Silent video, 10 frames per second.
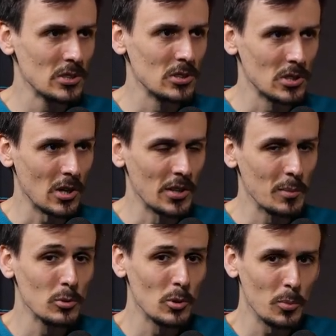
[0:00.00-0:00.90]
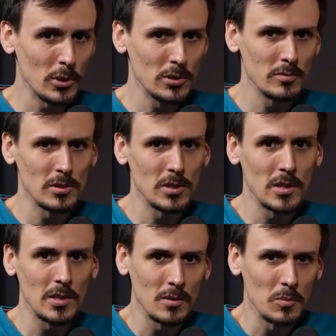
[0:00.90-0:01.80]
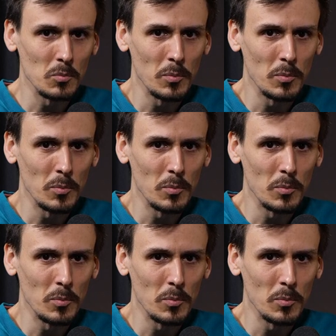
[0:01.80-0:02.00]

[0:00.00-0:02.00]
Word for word: I że one budzą podziw, one